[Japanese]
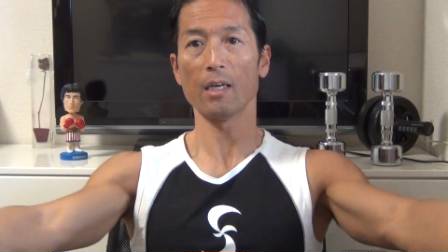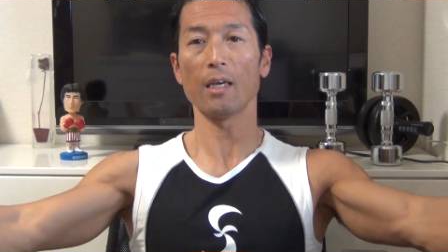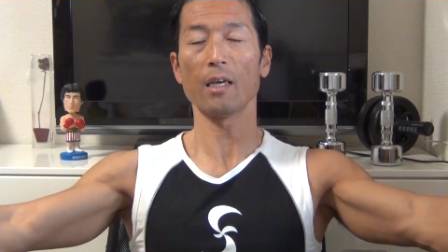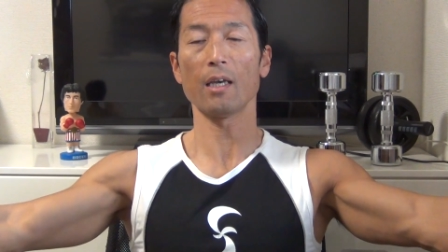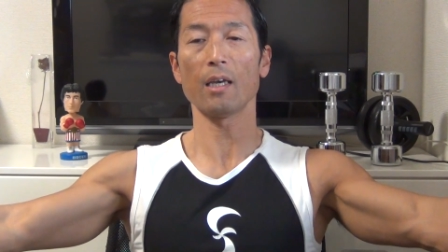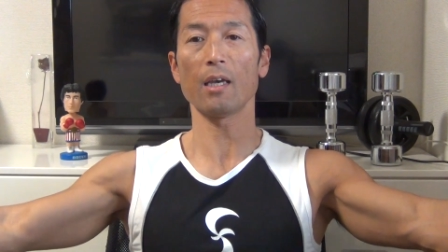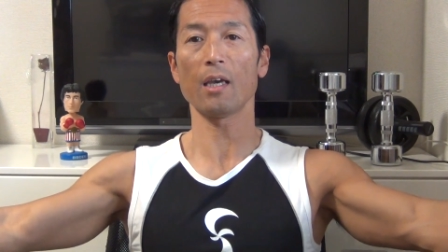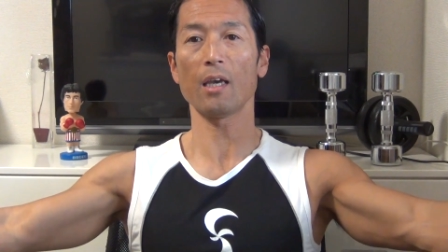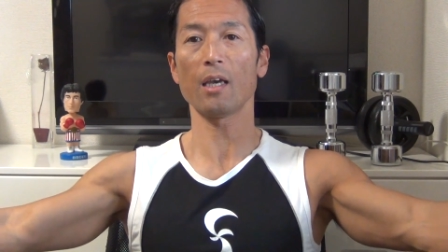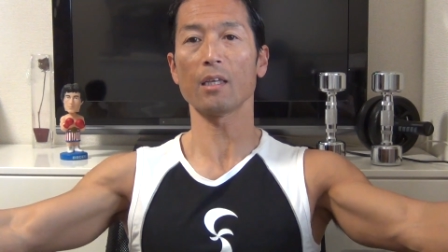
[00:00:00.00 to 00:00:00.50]

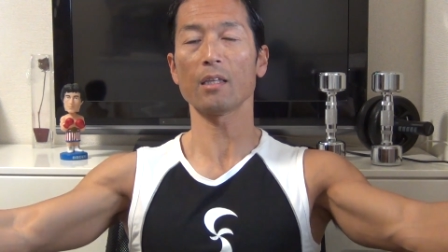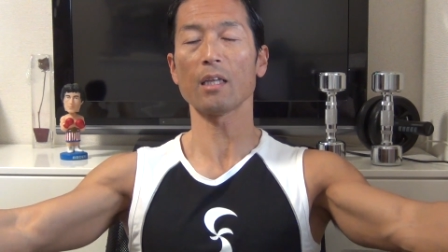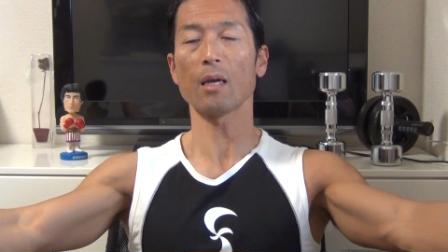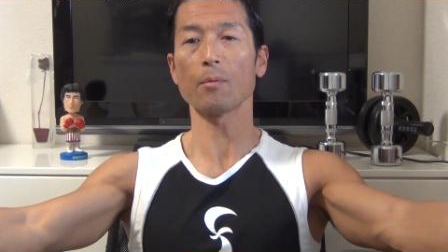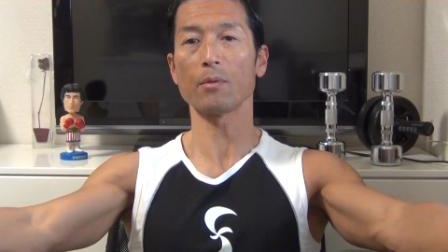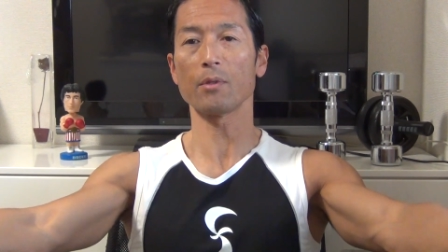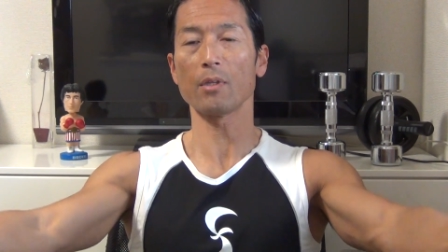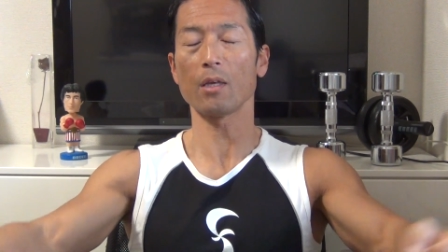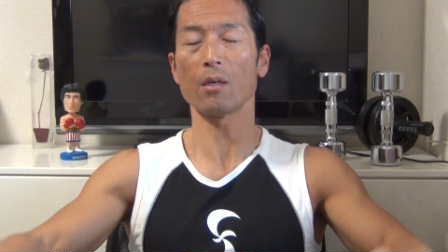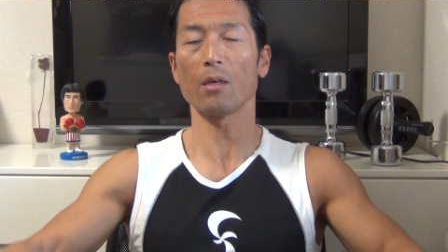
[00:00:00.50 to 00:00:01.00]
えー、
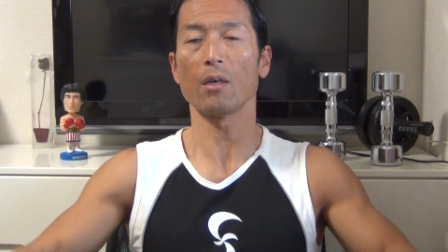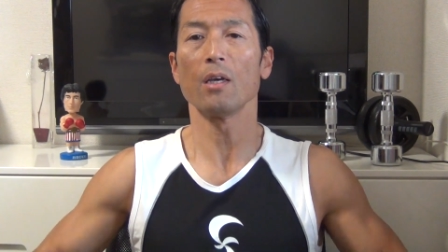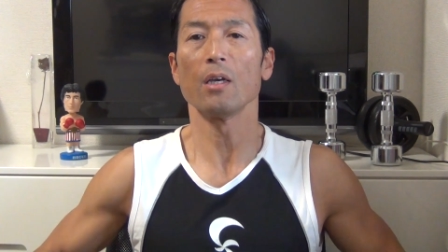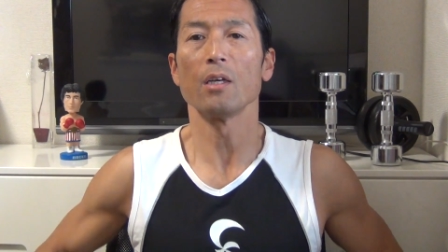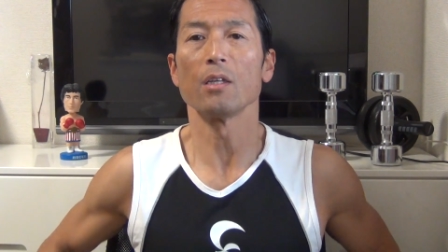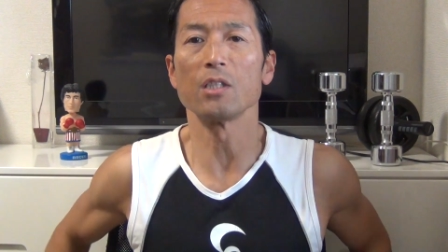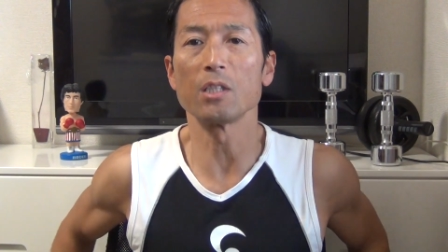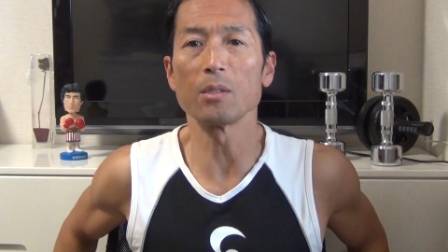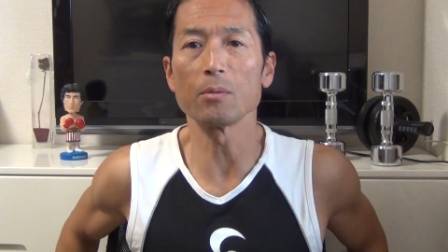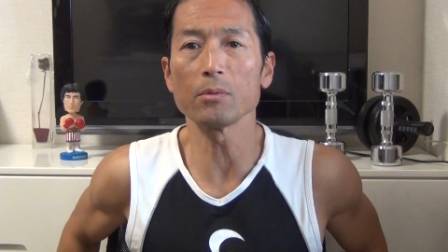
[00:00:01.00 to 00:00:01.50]
多分ね、
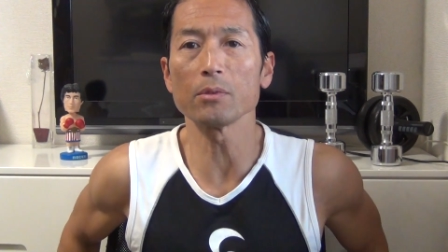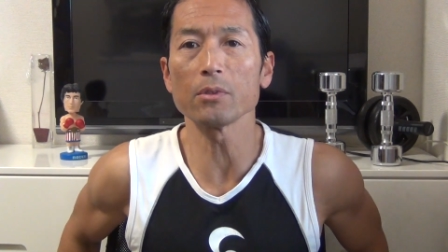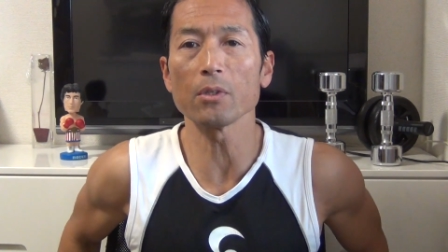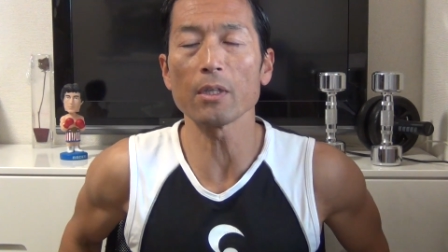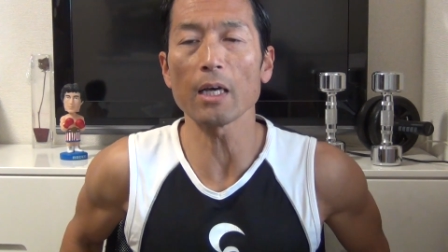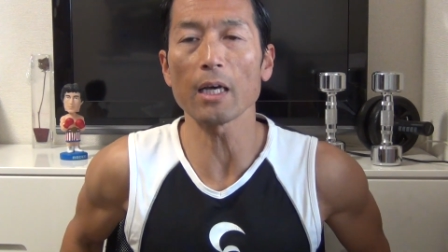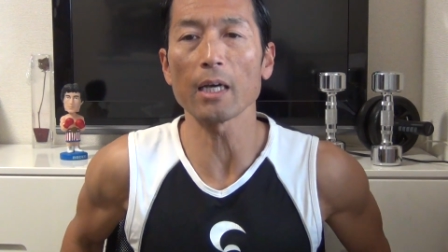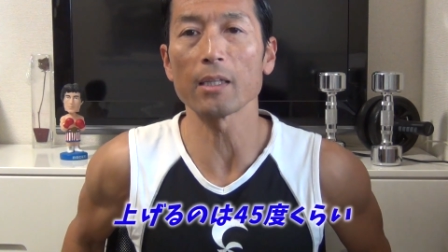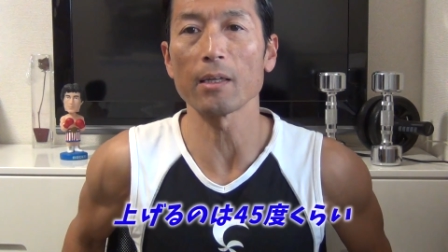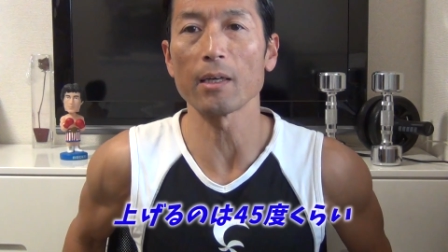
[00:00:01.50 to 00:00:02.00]
自分
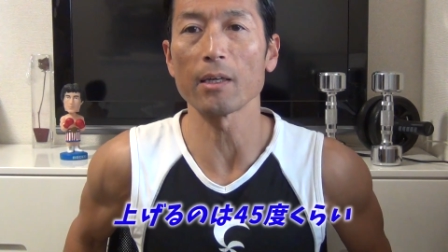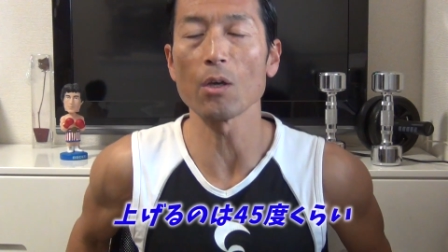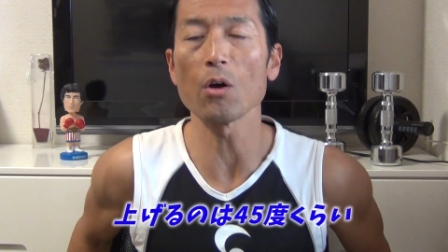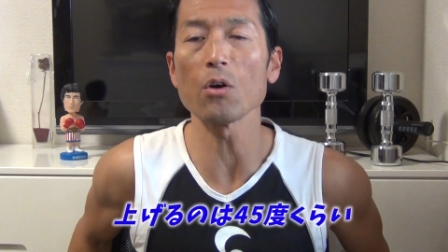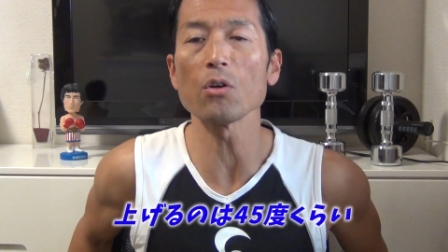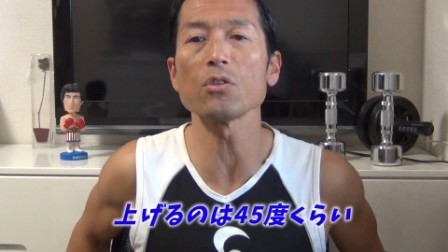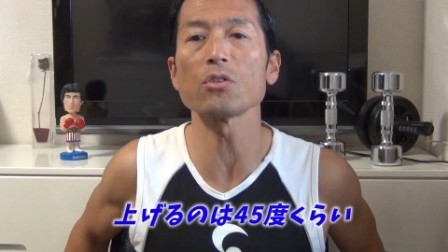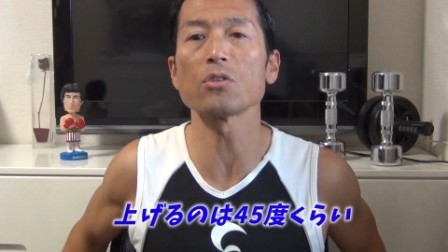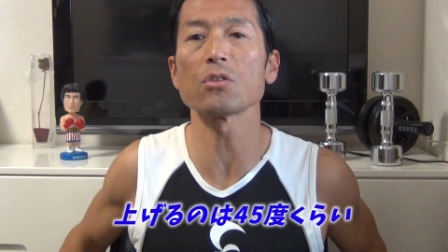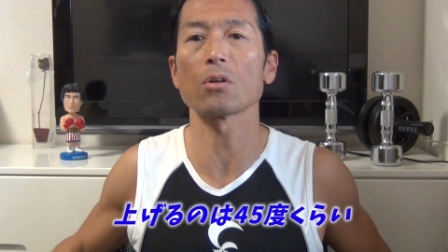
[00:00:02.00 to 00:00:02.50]
の中では
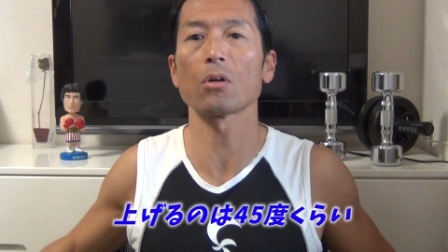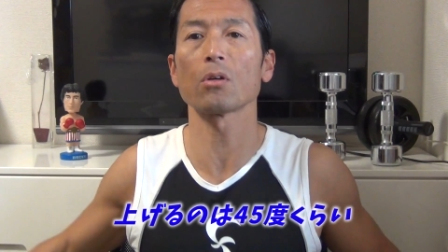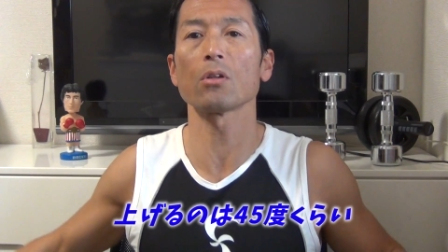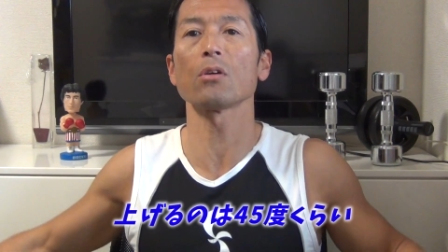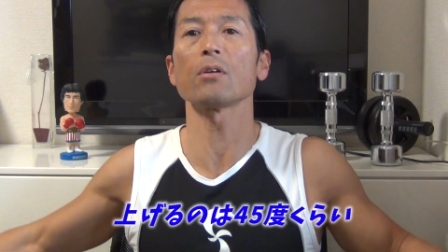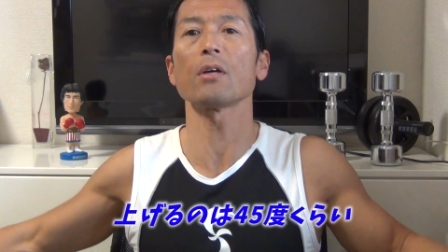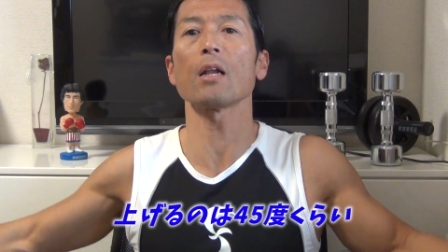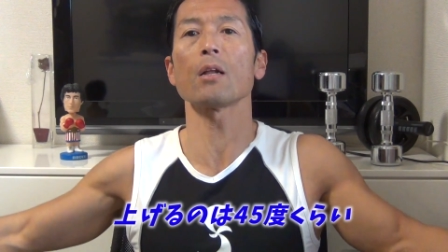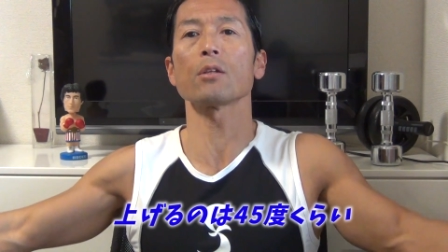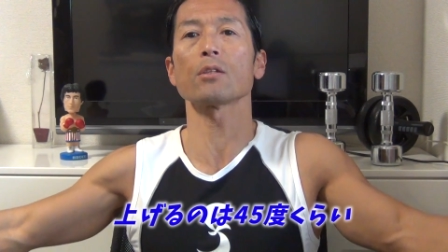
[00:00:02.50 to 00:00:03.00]
45
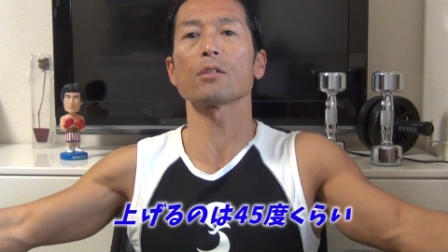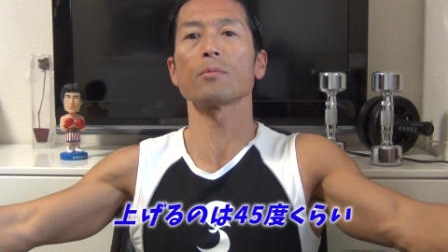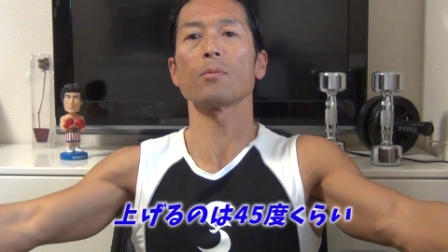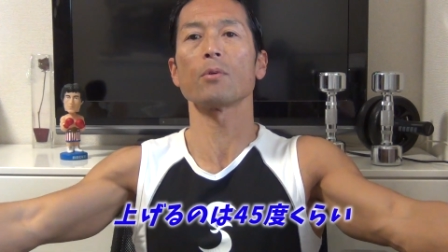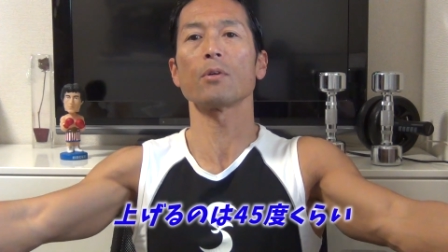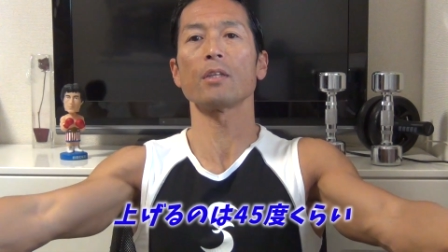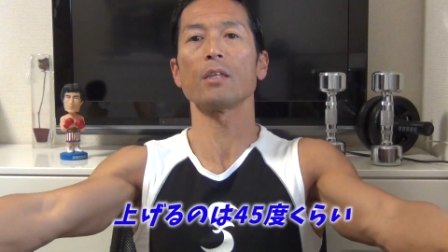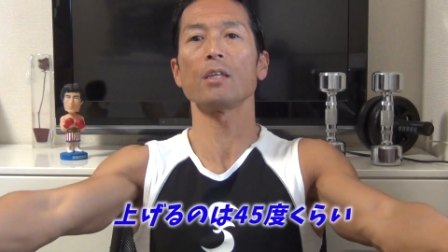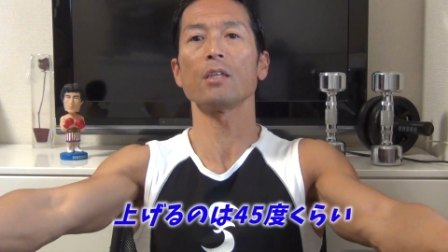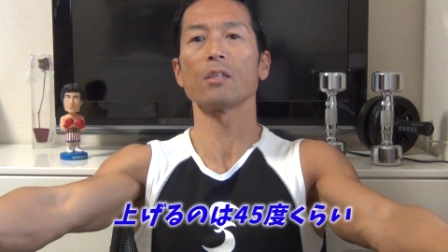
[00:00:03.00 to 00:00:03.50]
度ぐらいのつ
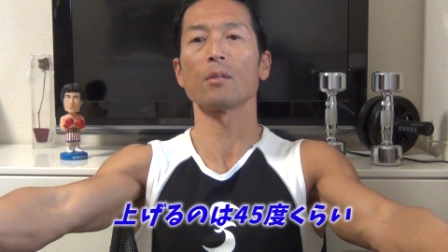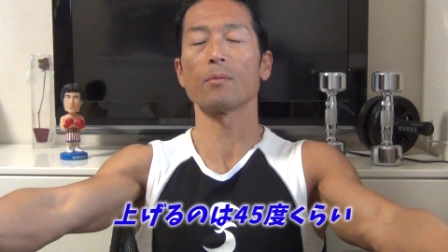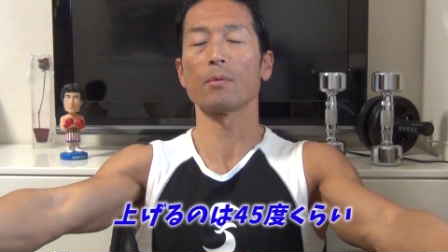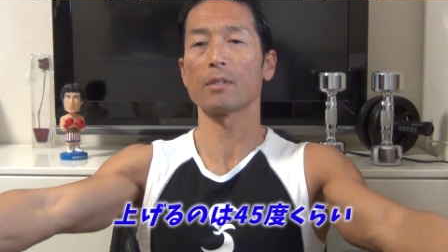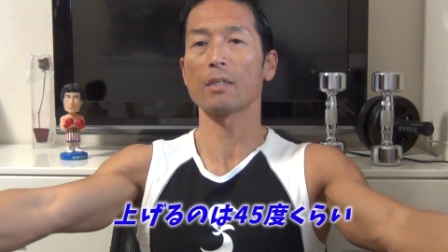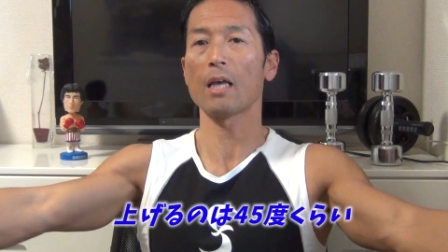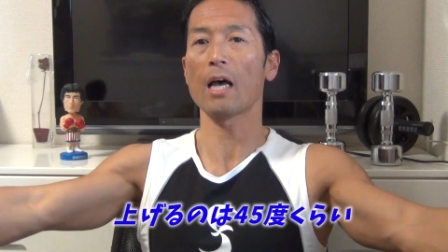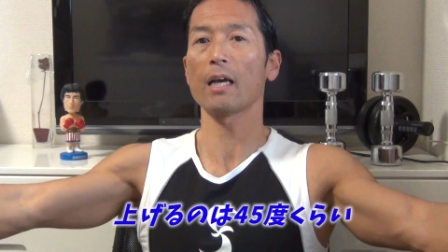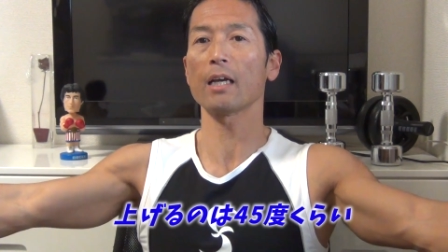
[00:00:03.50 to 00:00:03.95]
もりでいいと思います。